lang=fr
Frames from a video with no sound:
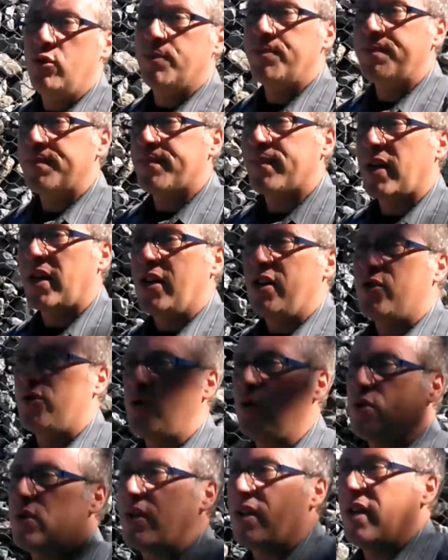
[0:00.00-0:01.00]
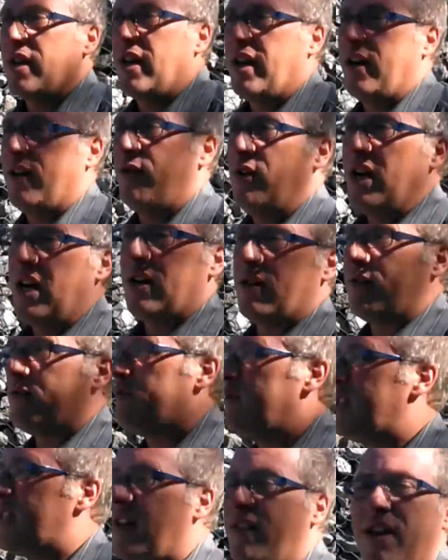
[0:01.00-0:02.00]
vous. Donc,
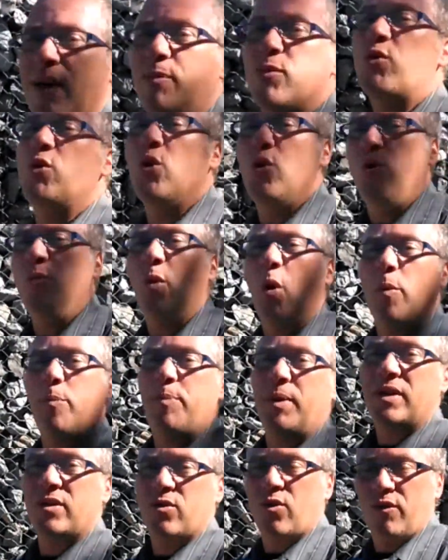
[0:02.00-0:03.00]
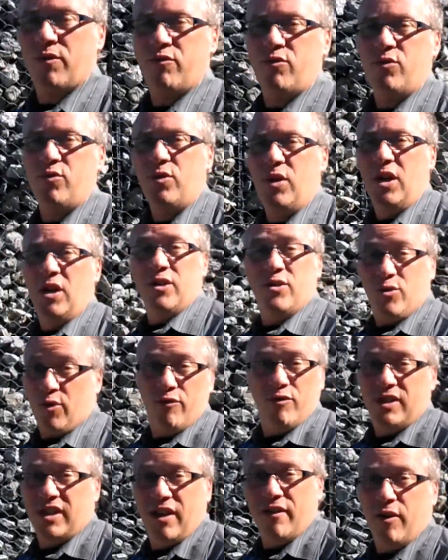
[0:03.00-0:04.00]
voilà, vous ne savez absolument pas ce que vous,
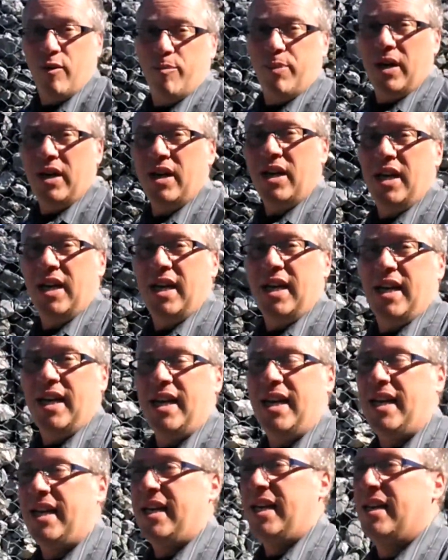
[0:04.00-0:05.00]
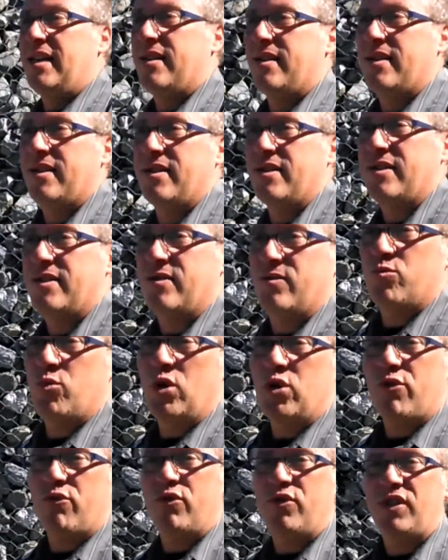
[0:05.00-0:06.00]
ce que vous ne savez pas. Et euh,
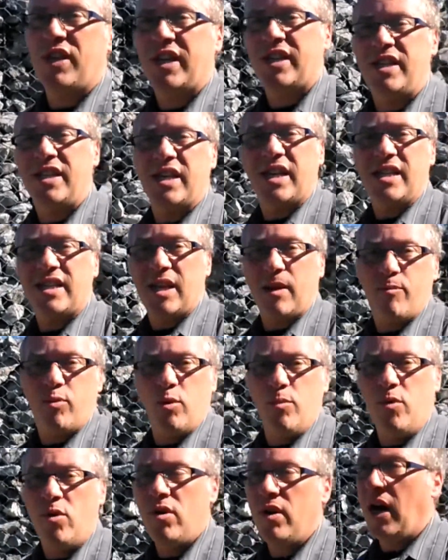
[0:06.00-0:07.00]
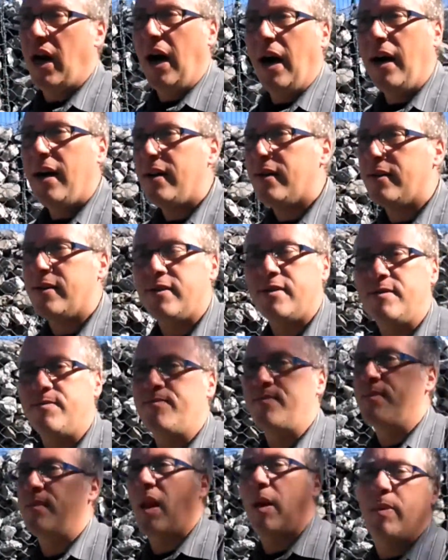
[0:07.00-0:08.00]
moi, je vous inciterai simplement à,
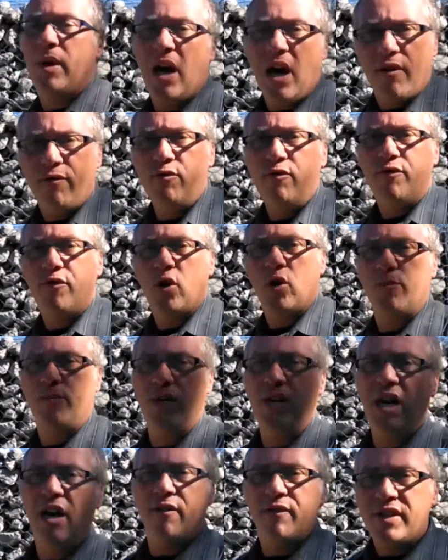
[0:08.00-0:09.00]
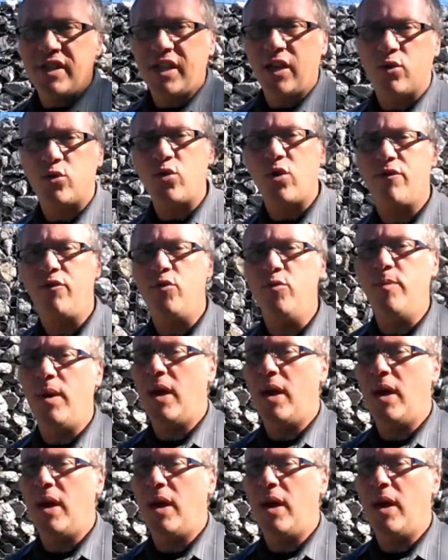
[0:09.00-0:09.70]
euh, eh bien, à vous former, à investir sur